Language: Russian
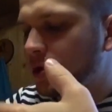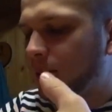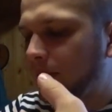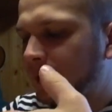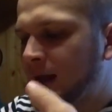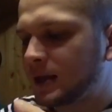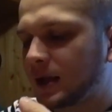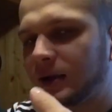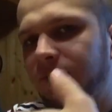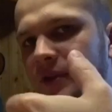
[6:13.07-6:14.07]
не
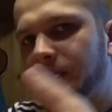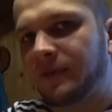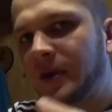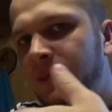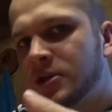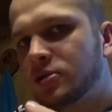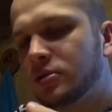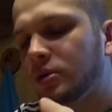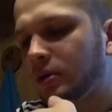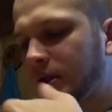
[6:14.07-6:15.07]
попадает, как типа в
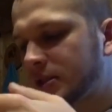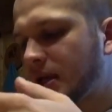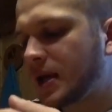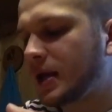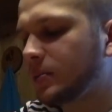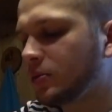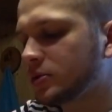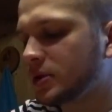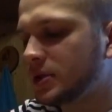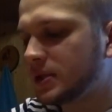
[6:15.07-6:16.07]
комиссию идет, но она сгорает
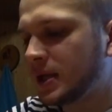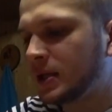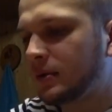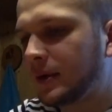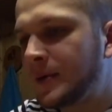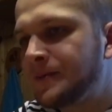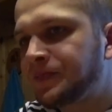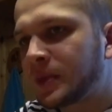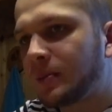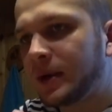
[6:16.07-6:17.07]
просто. Из-за этого
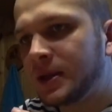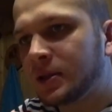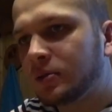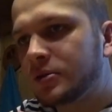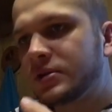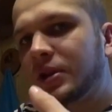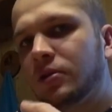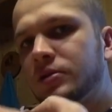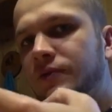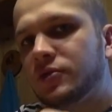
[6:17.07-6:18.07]
монет, то есть
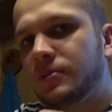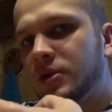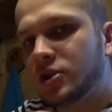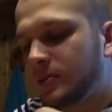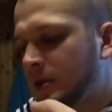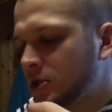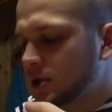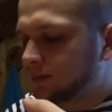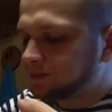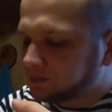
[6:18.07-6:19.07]
становится все меньше и
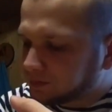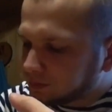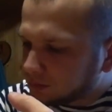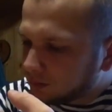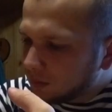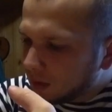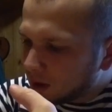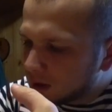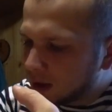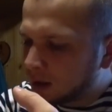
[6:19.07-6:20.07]
меньше,
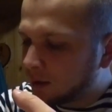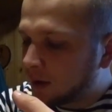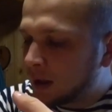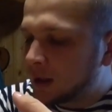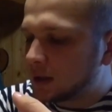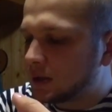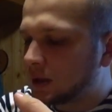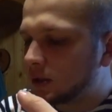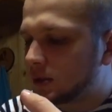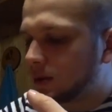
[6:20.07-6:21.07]
из-за этого
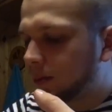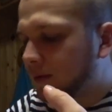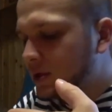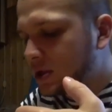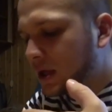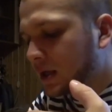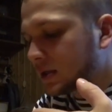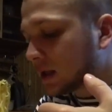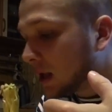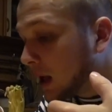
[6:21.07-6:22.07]
ценность их
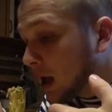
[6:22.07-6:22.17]
повышается.